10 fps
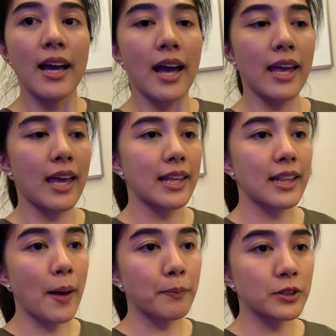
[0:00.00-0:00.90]
Ayan,
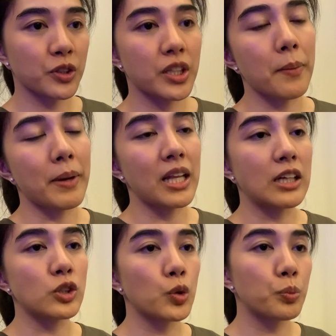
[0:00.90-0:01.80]
natapos ko naman na.
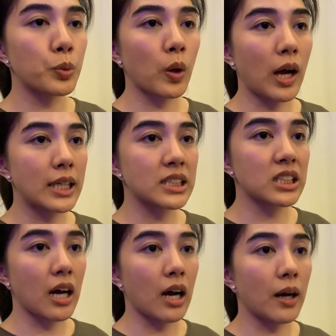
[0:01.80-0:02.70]
So, bukas
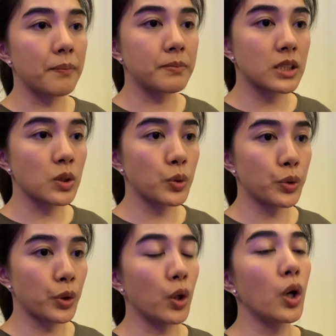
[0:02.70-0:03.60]
um,
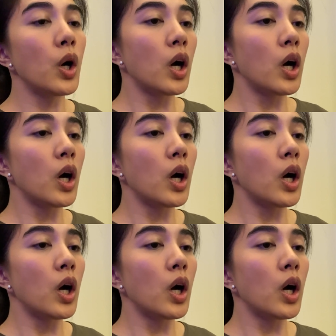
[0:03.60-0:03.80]
siguro